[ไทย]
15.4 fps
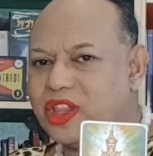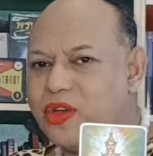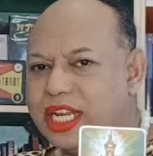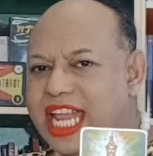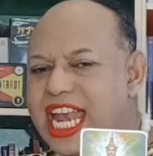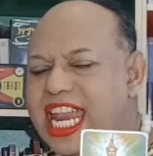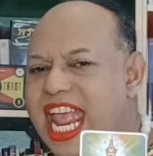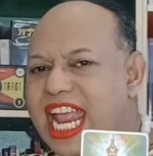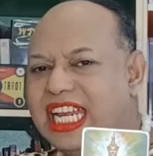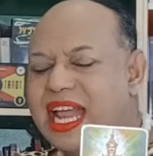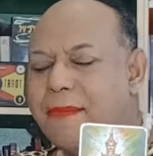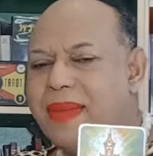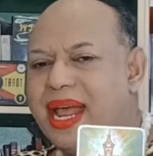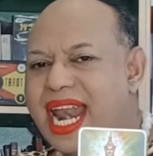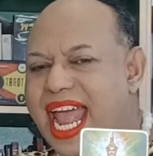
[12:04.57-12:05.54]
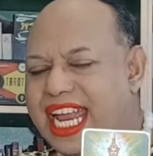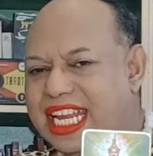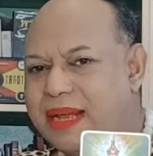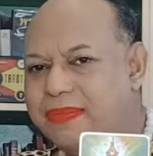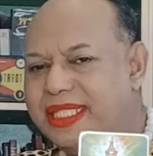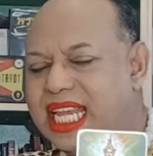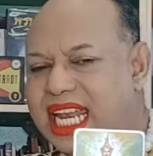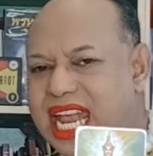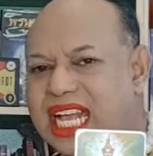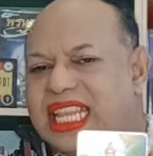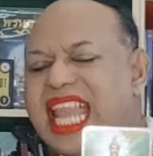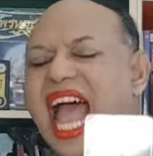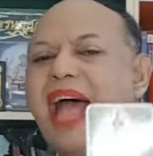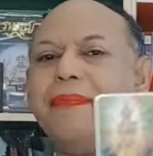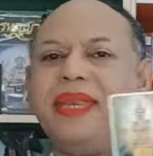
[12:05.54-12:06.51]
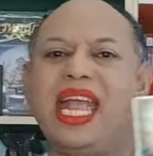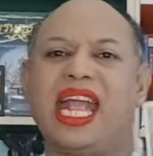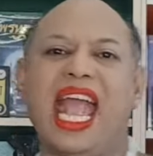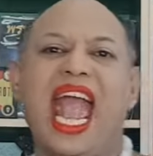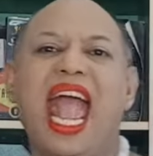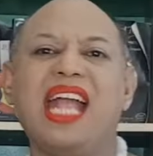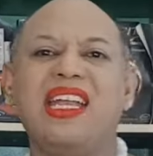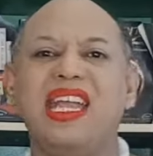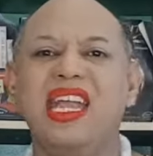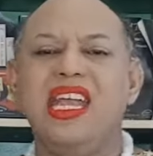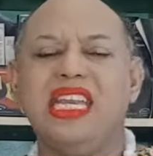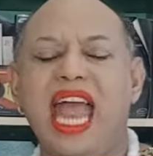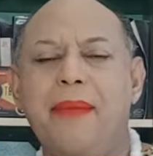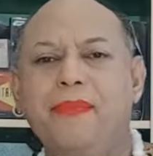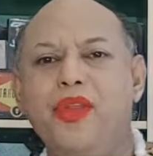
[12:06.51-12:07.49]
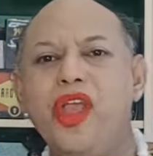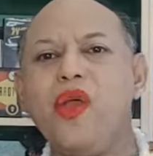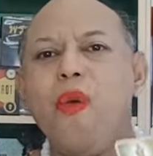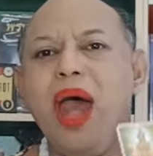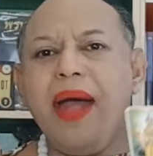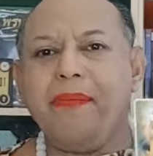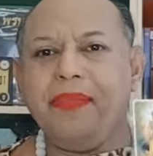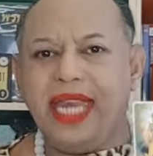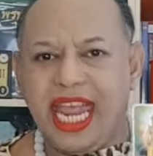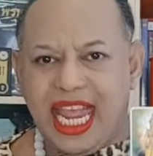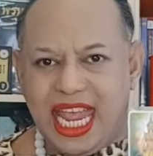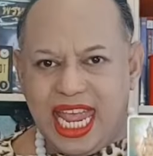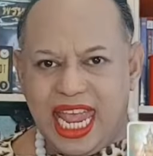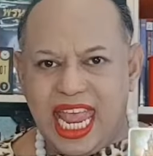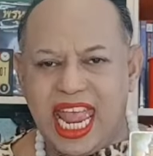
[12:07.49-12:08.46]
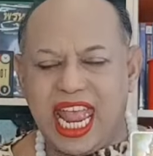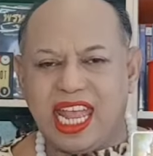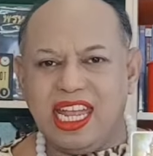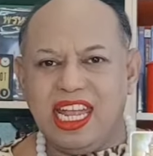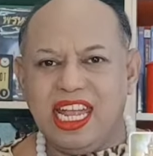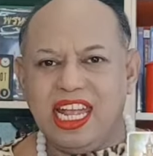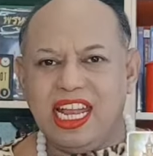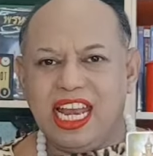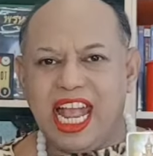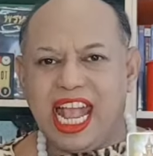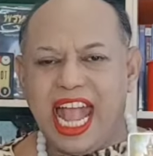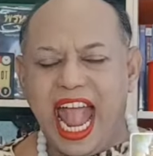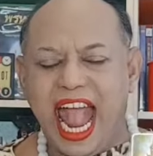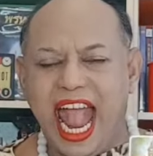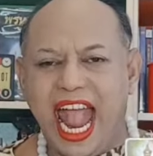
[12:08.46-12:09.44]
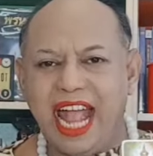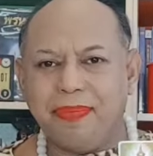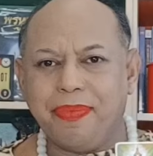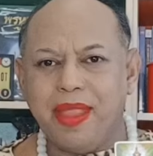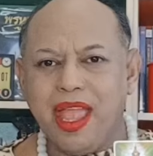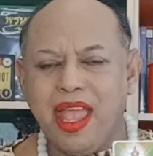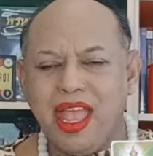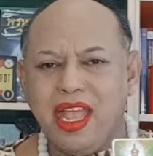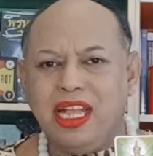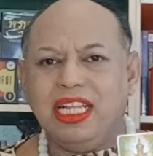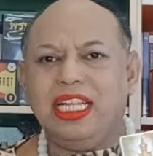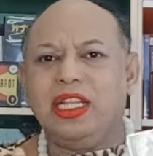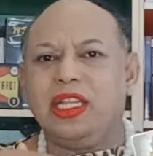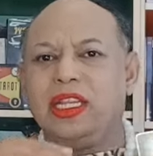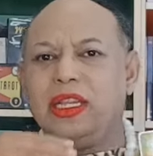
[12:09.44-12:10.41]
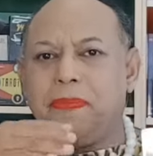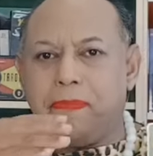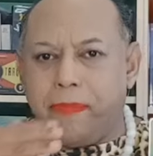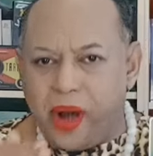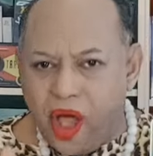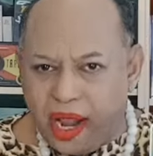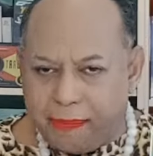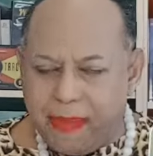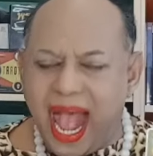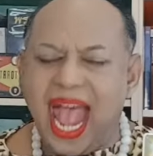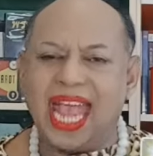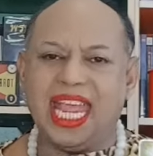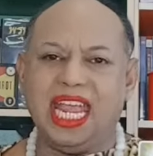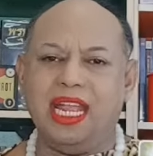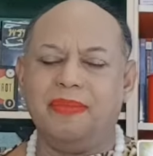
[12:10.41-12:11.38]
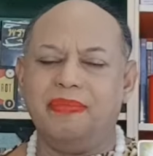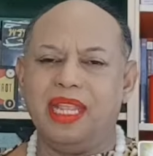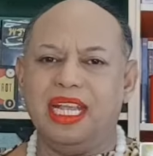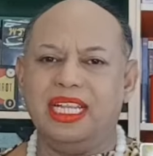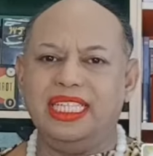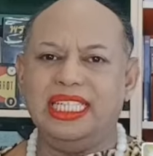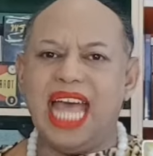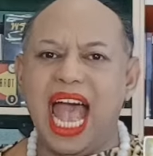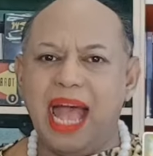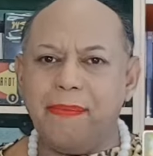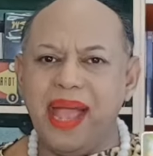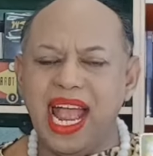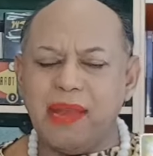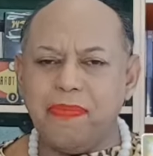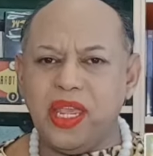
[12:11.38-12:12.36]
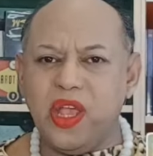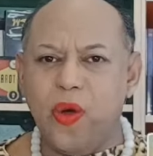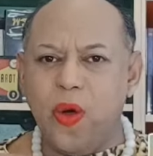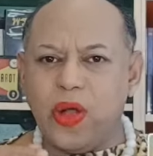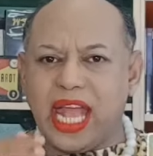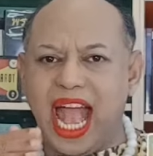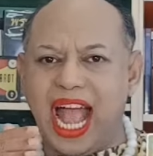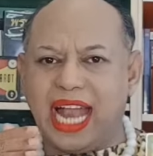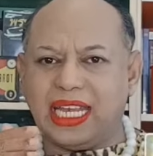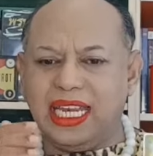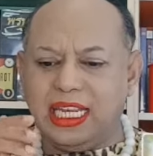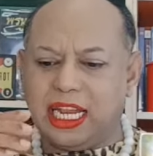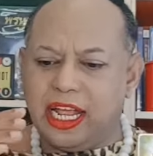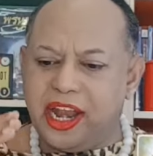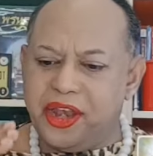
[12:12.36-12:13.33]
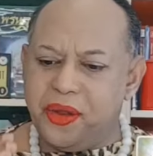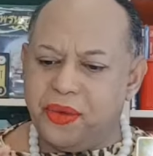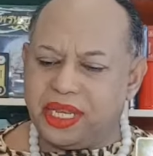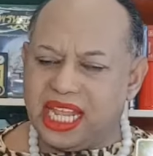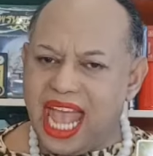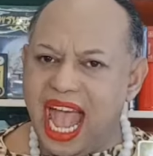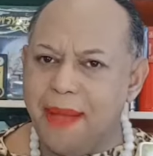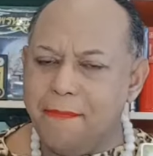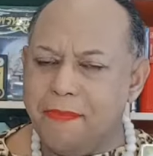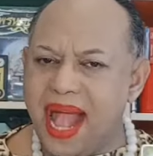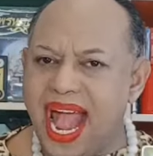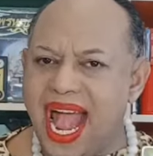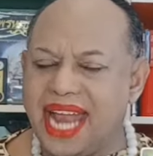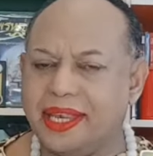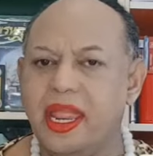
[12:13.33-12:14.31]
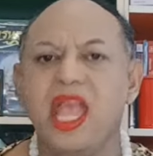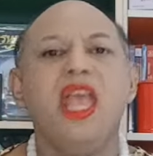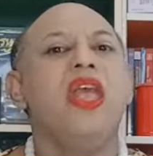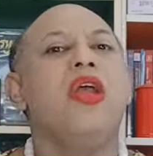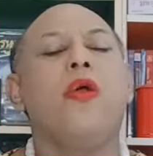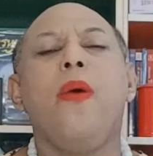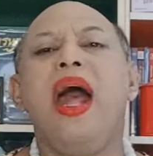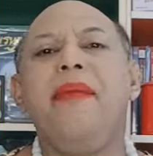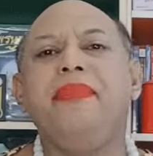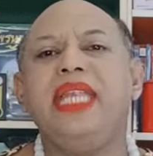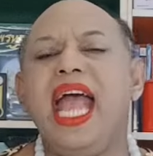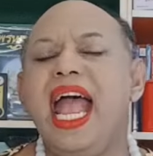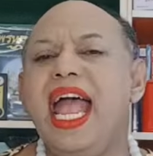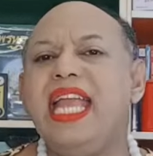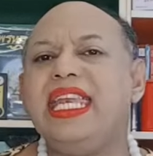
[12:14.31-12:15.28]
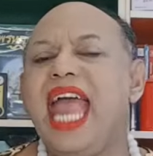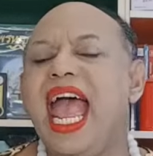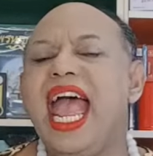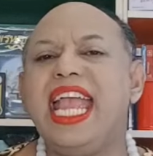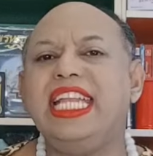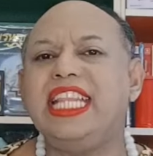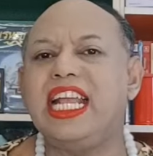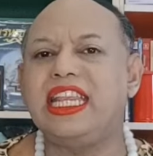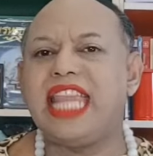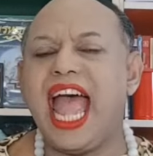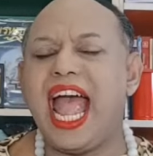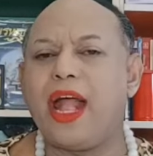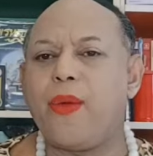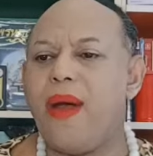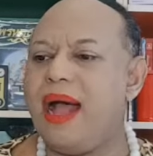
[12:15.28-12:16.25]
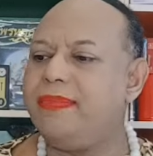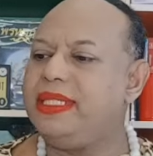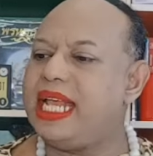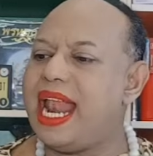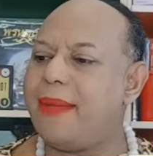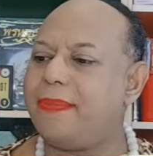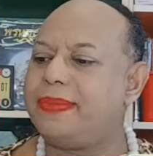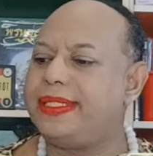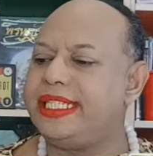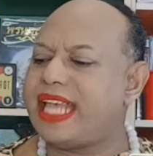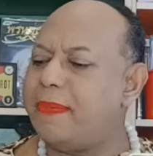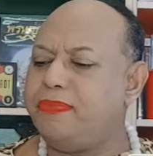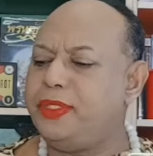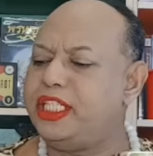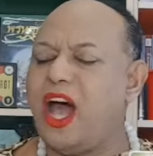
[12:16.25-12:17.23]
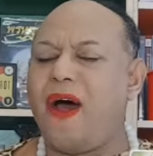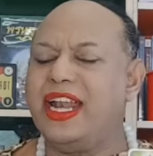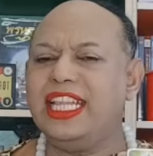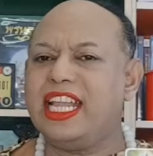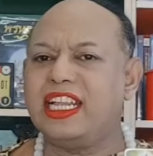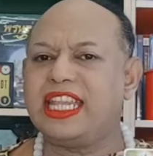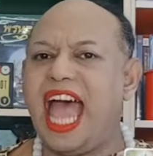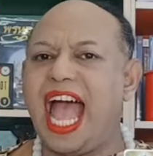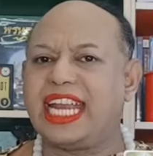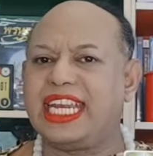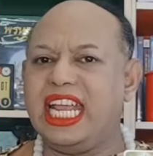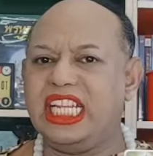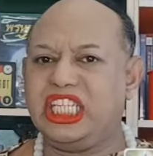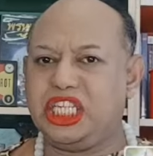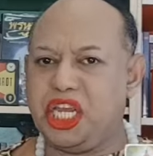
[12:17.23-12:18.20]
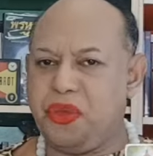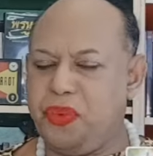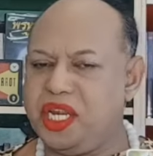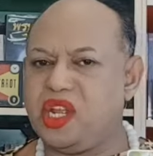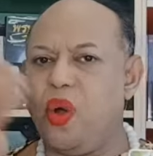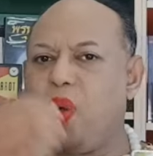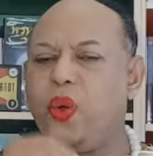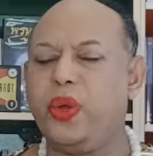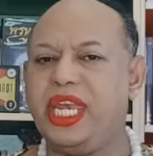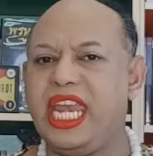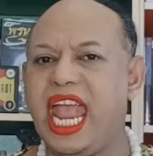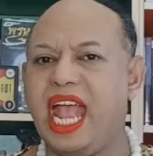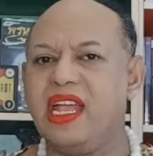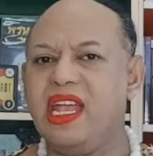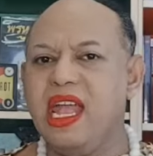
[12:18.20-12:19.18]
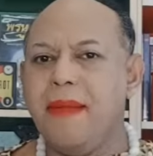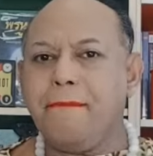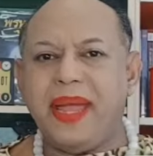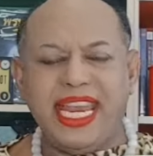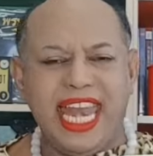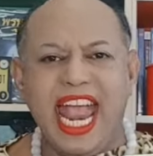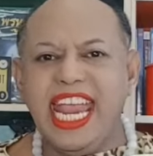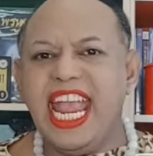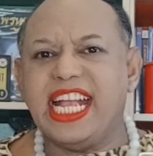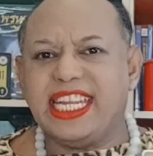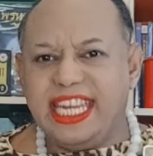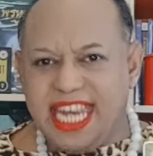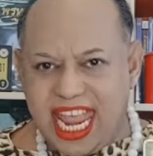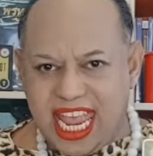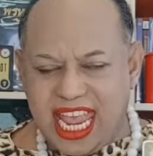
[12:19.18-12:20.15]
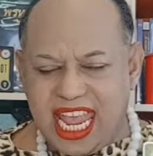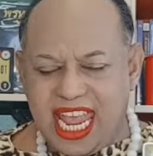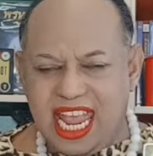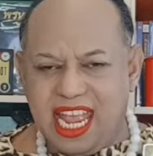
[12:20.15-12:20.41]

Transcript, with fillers: ยตัวท่านเองทำอะไรทำสิ่งใดก็ตามนะคะทำด้วยความดีนะคะ ปลอดภัยสามารถมีโอกาสกระโดดข้ามผ่านความท้าทายต่างๆ ความสลับซับซ้อนต่างๆ ในชีวิตของคุณเนี่ย ไปได้อย่างดี